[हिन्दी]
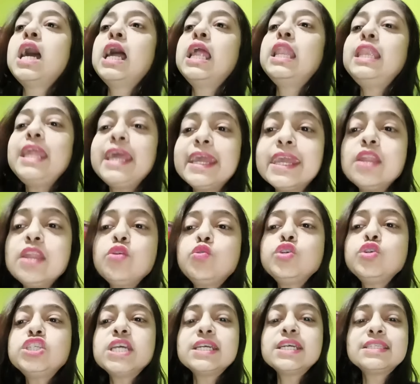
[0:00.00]
लेकिन
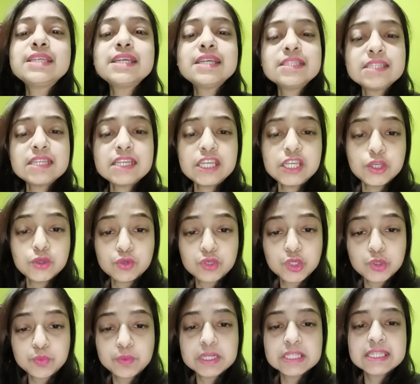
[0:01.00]
कुछ ऐसे ऐसे
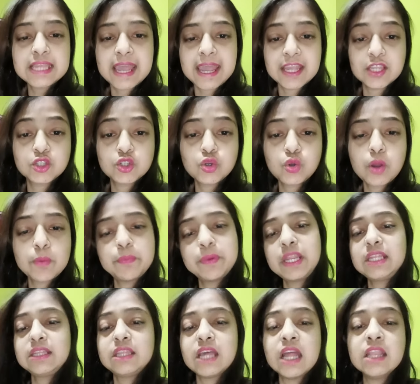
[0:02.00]
यूट्यूबर्स हैं जो अपने
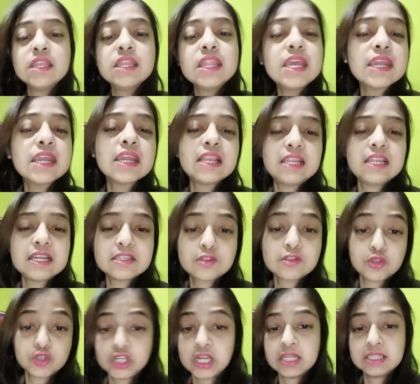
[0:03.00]
धंधे के लिए
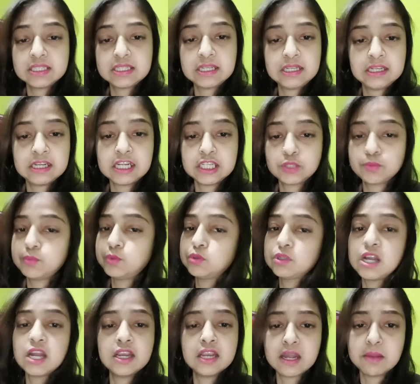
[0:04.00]
सुशांत सिंह राजपूत
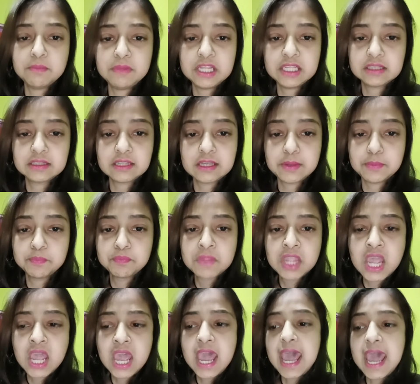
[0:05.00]
का नाम लेते हैं
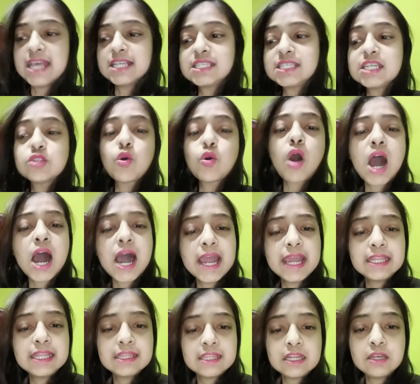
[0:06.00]
ऐसे तो आए
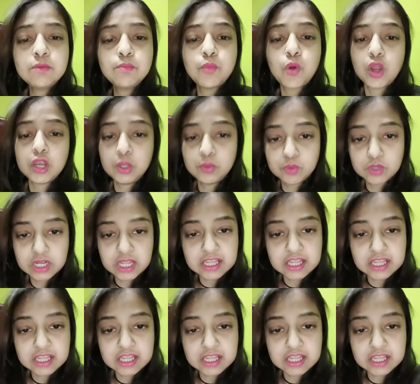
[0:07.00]
दिन बॉलीवुड